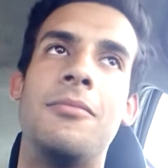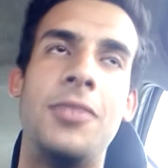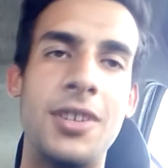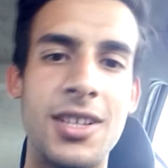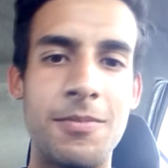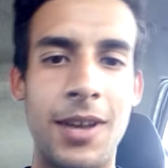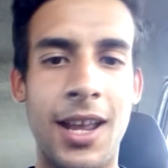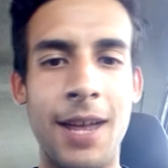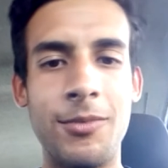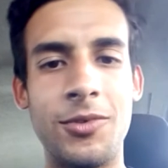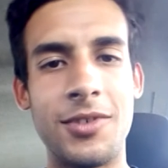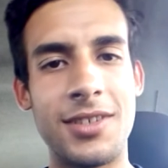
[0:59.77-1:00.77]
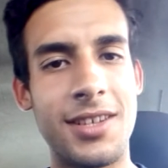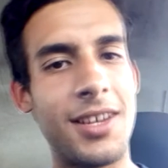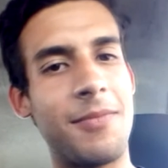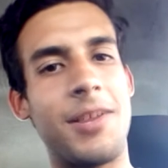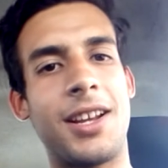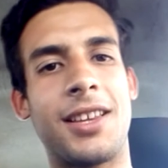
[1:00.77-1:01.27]
بالنسبه لعبدو
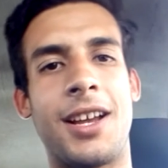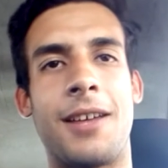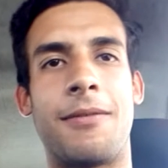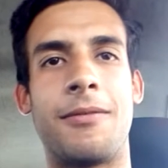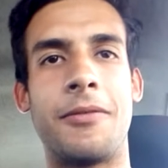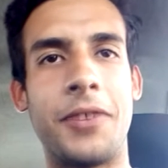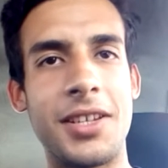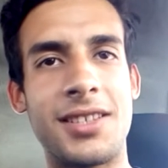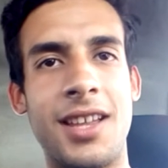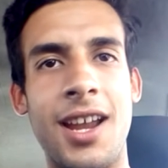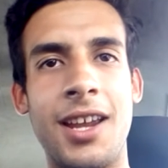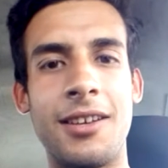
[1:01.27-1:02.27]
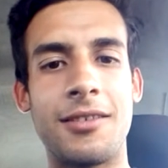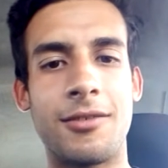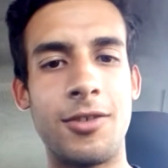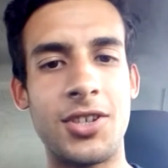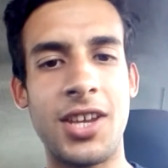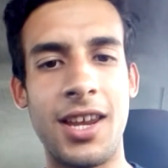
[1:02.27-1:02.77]
نسرين ماك تعرف فري ستايل
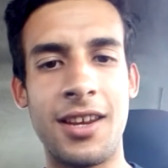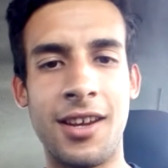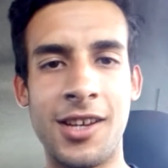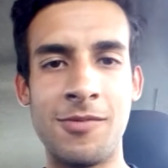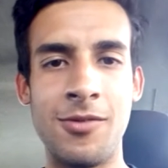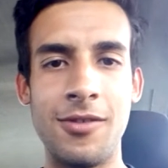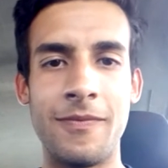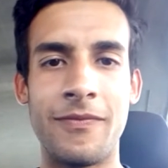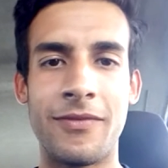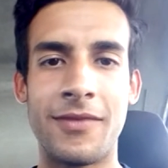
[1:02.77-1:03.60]
كل شيء يعجبه